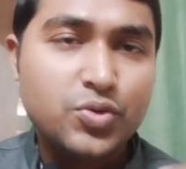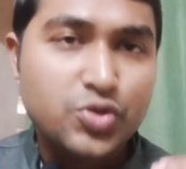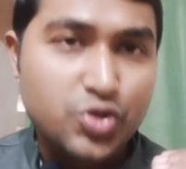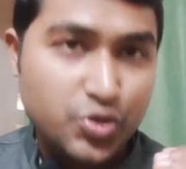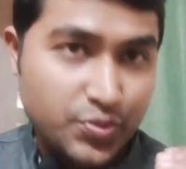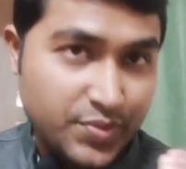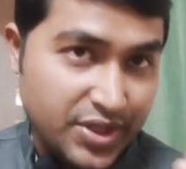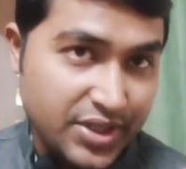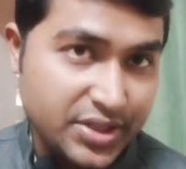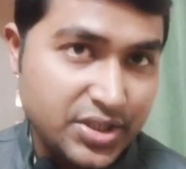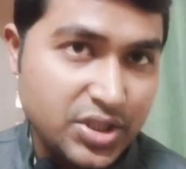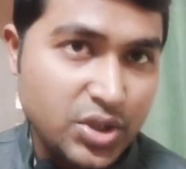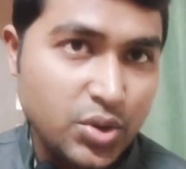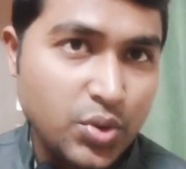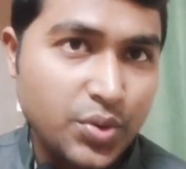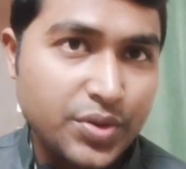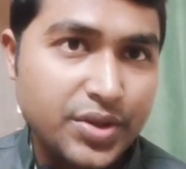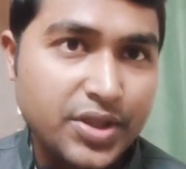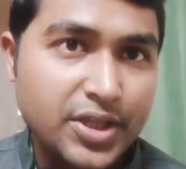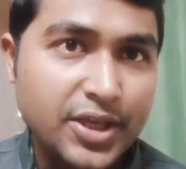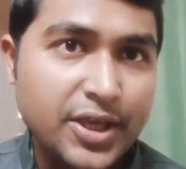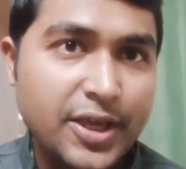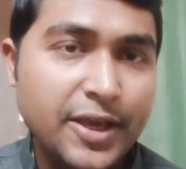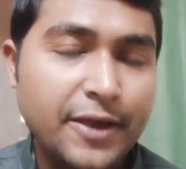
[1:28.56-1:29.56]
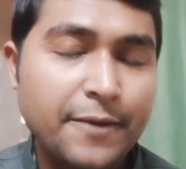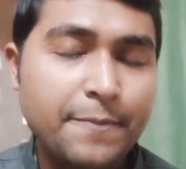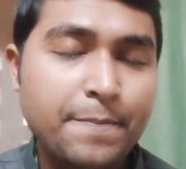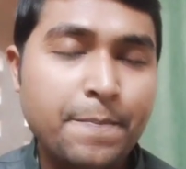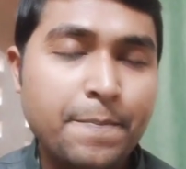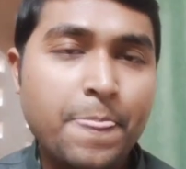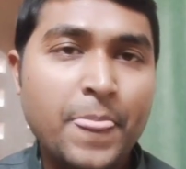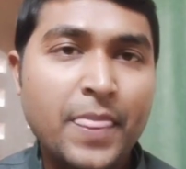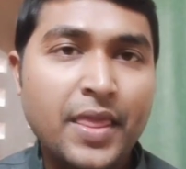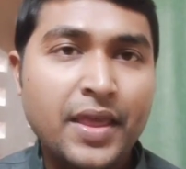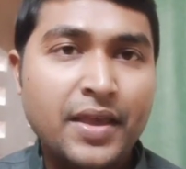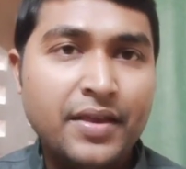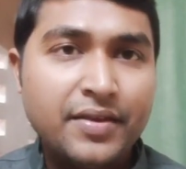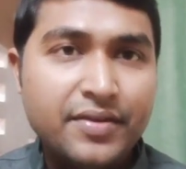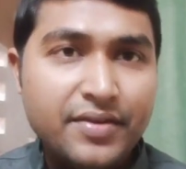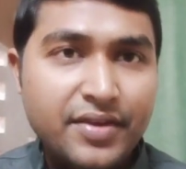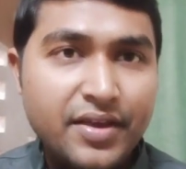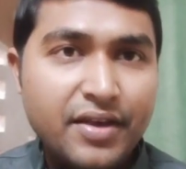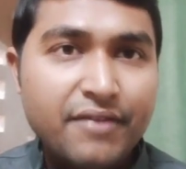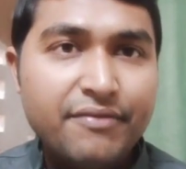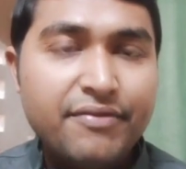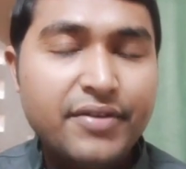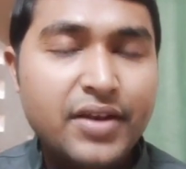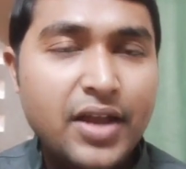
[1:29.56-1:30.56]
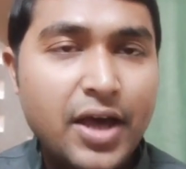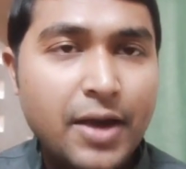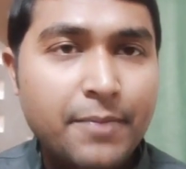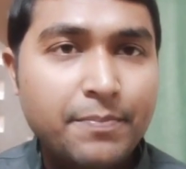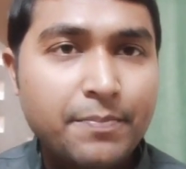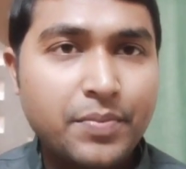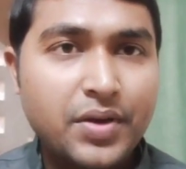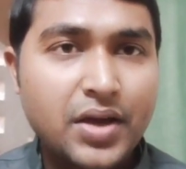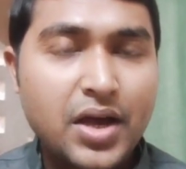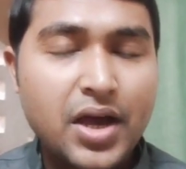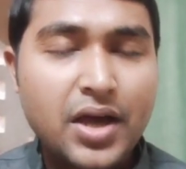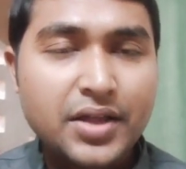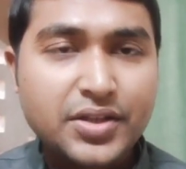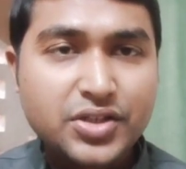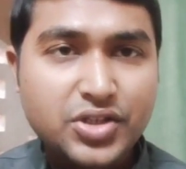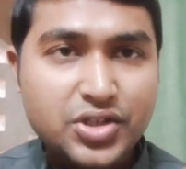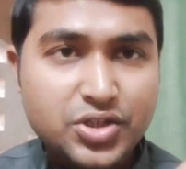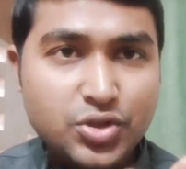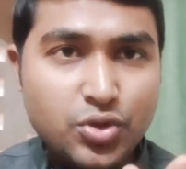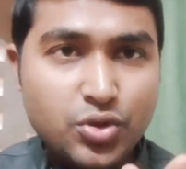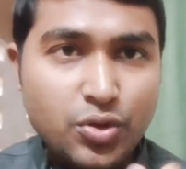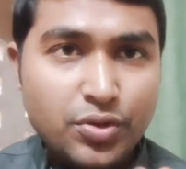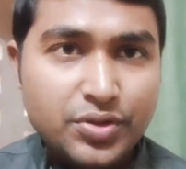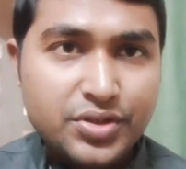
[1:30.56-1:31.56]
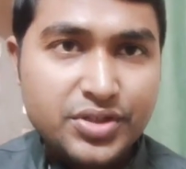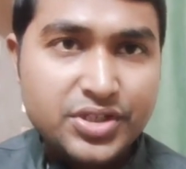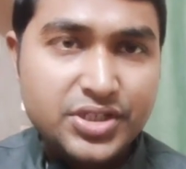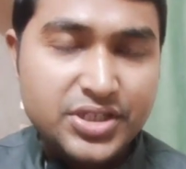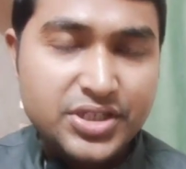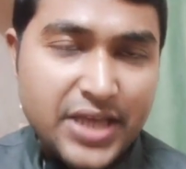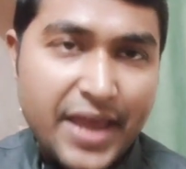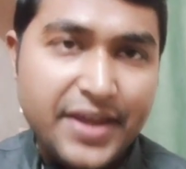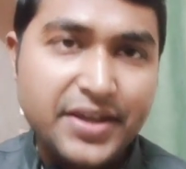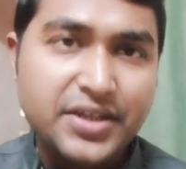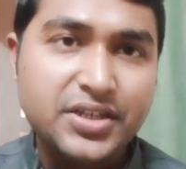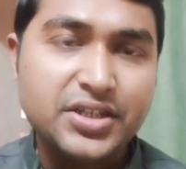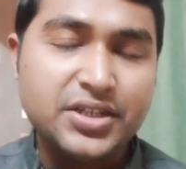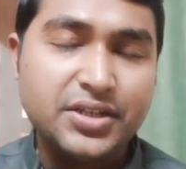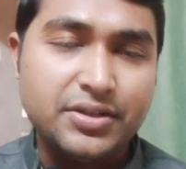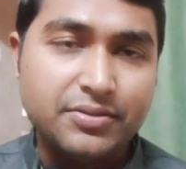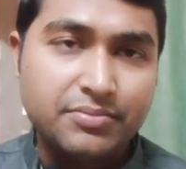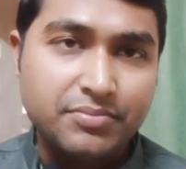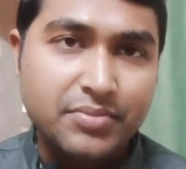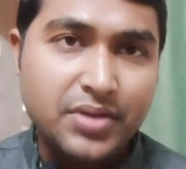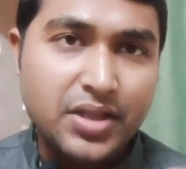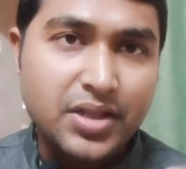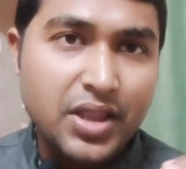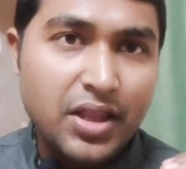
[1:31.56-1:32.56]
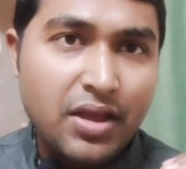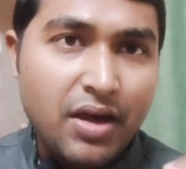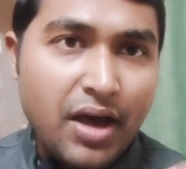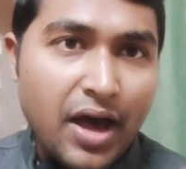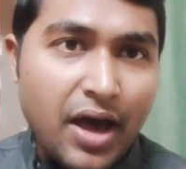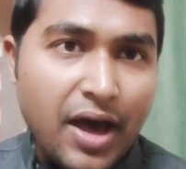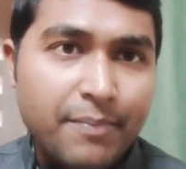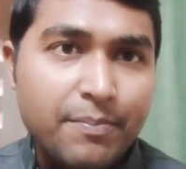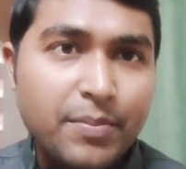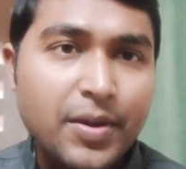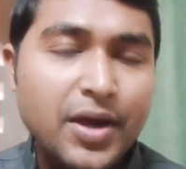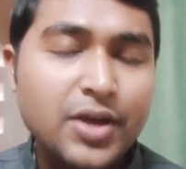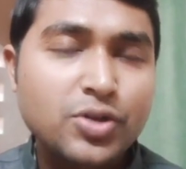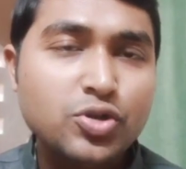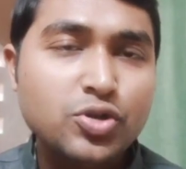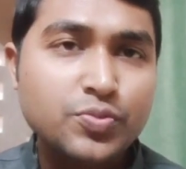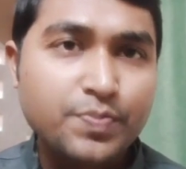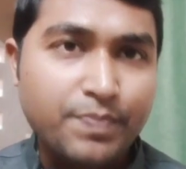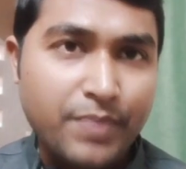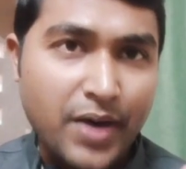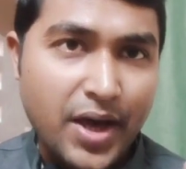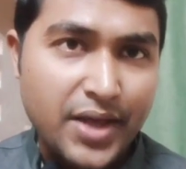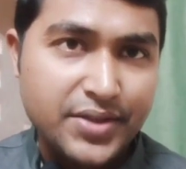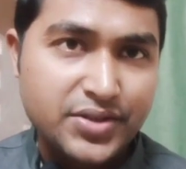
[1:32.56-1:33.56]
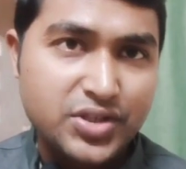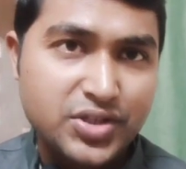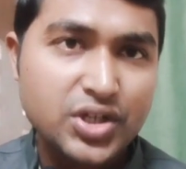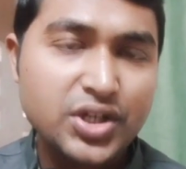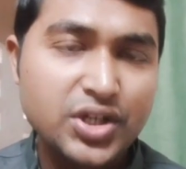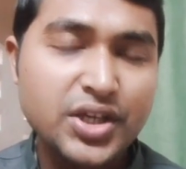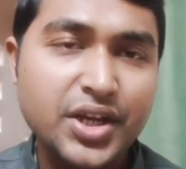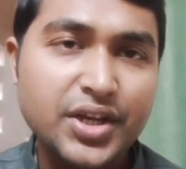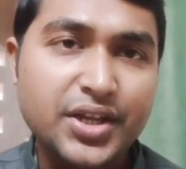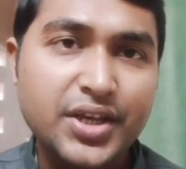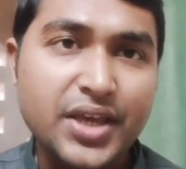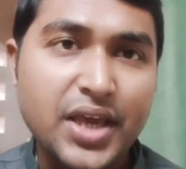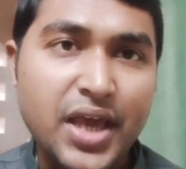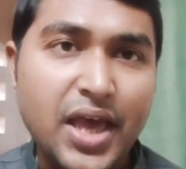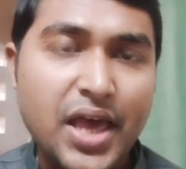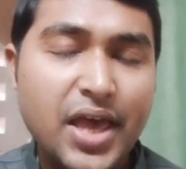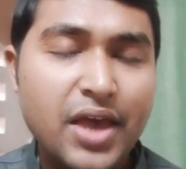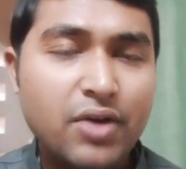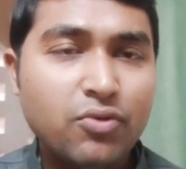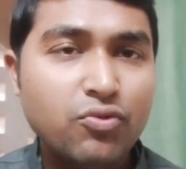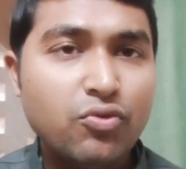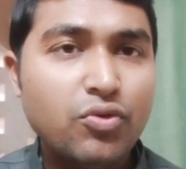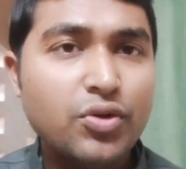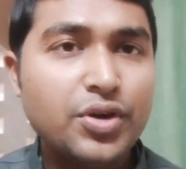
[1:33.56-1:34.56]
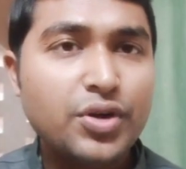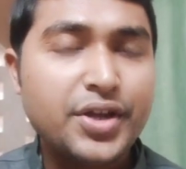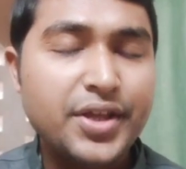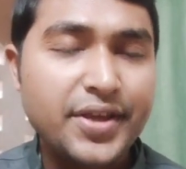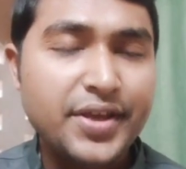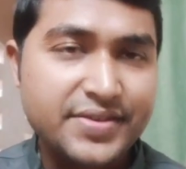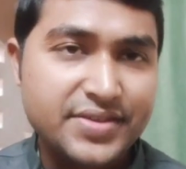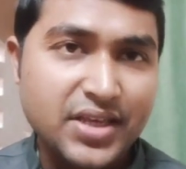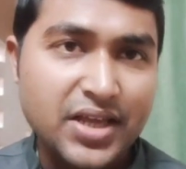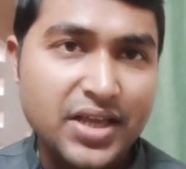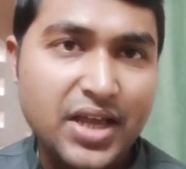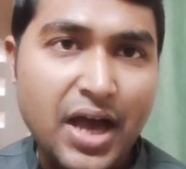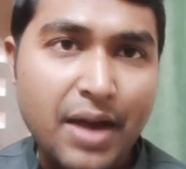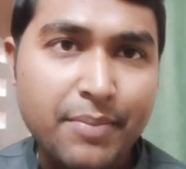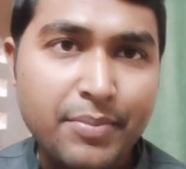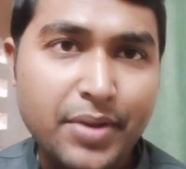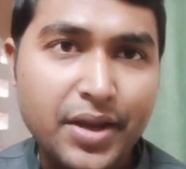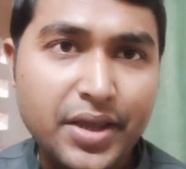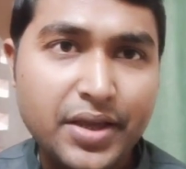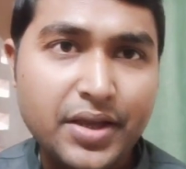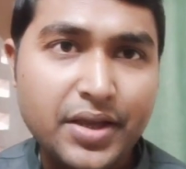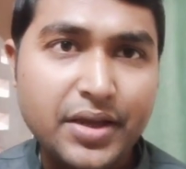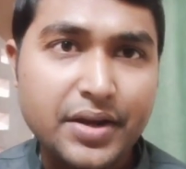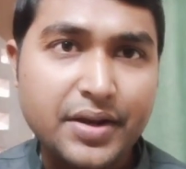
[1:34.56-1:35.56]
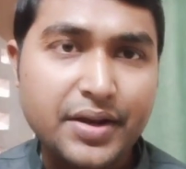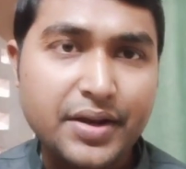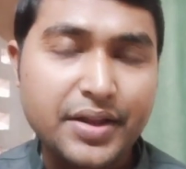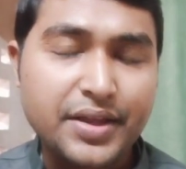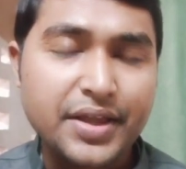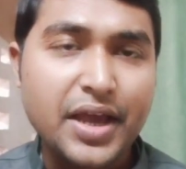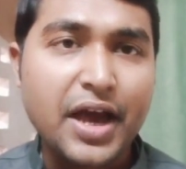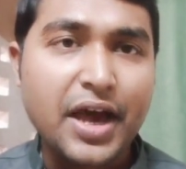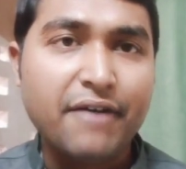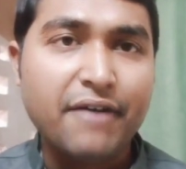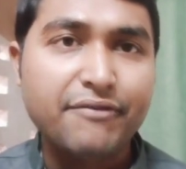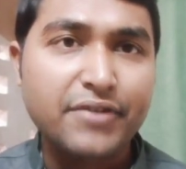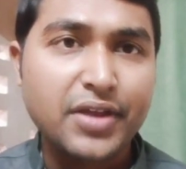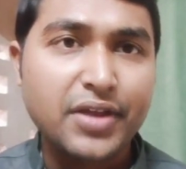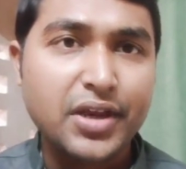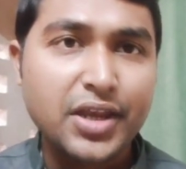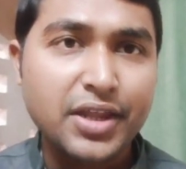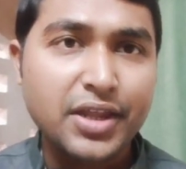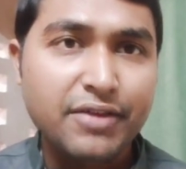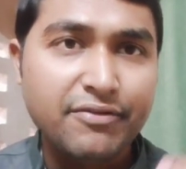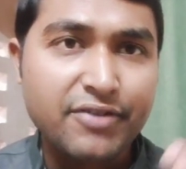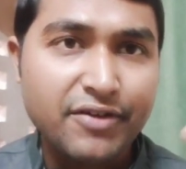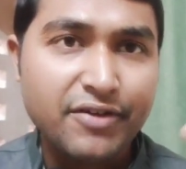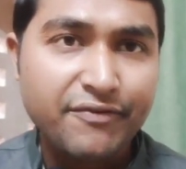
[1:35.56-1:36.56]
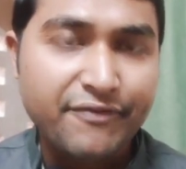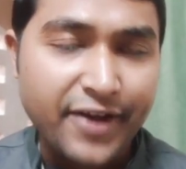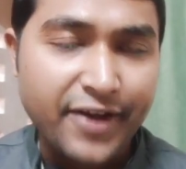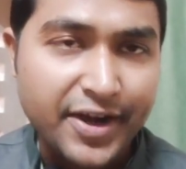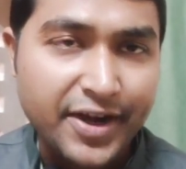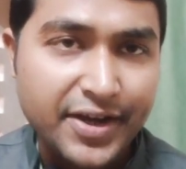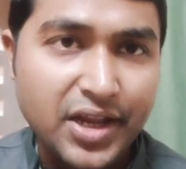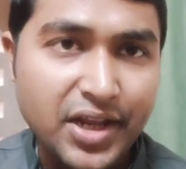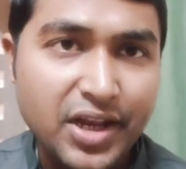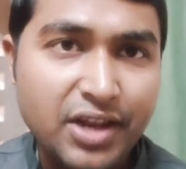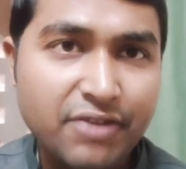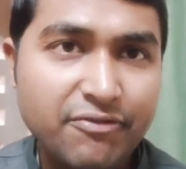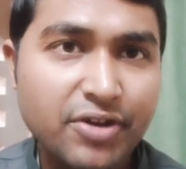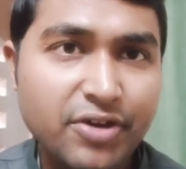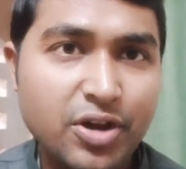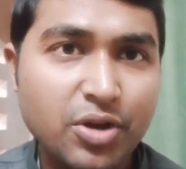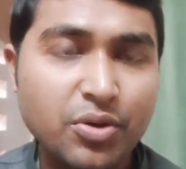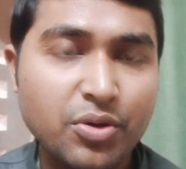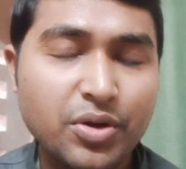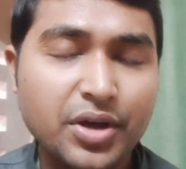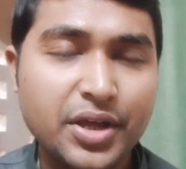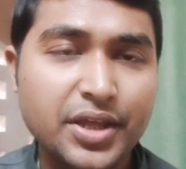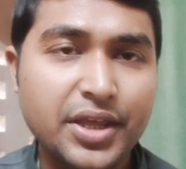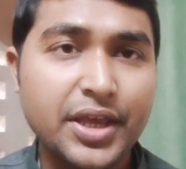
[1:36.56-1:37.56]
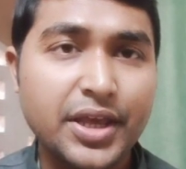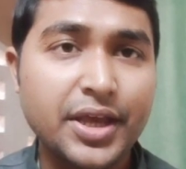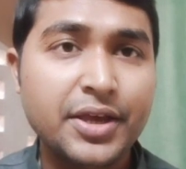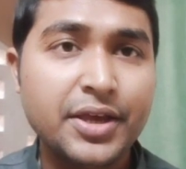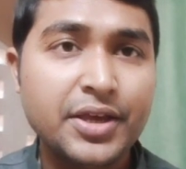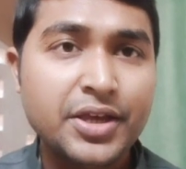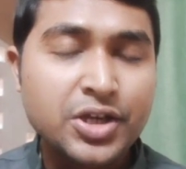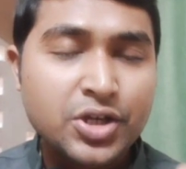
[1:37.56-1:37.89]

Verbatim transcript: उस वजह से होती है या फिर आपका जो जीआईटी मतलब आपका जो पाचन क्रिया है वो ठीक से काम नहीं कर रही है आपकी लीवर फैटी लीवर हो गई है